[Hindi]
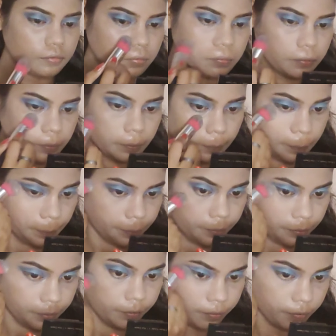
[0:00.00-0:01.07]
मैं
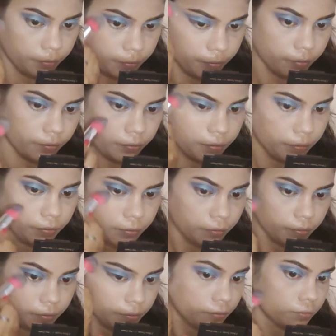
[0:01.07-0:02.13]
कंसीलर को सेट कर
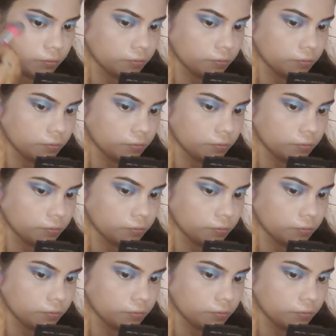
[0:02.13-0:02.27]
रही हूँ